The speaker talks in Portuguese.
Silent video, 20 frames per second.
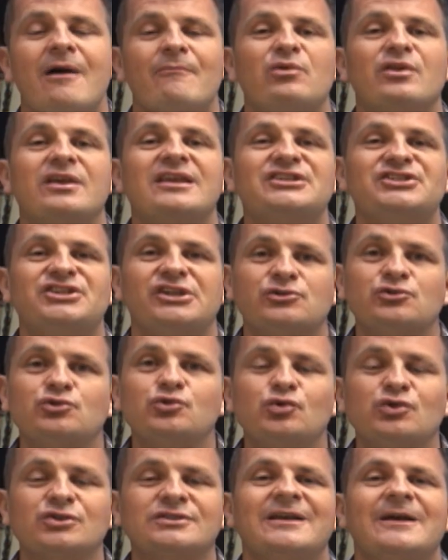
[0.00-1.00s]
Porque
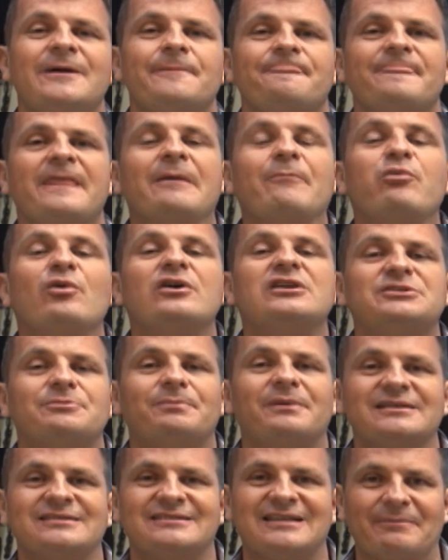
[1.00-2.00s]
Jesus, depois de
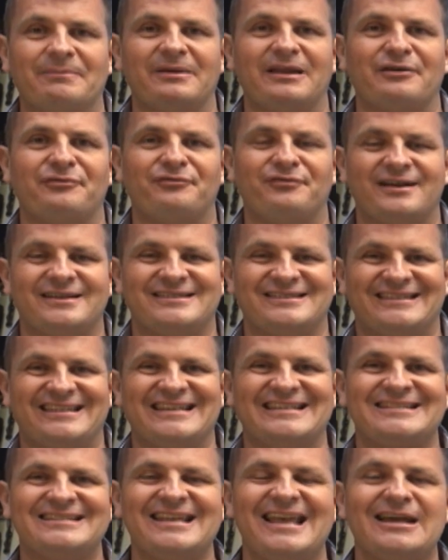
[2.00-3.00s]
passar pela fase
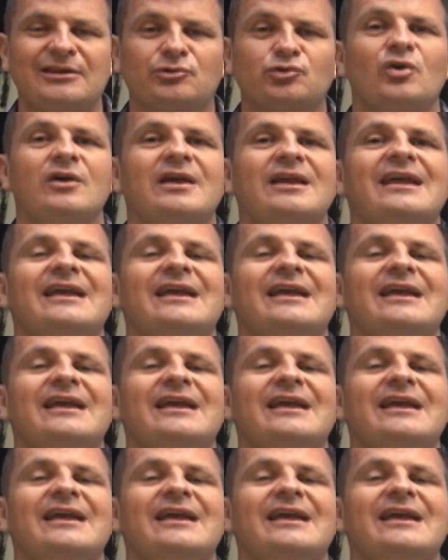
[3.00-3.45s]
deserto,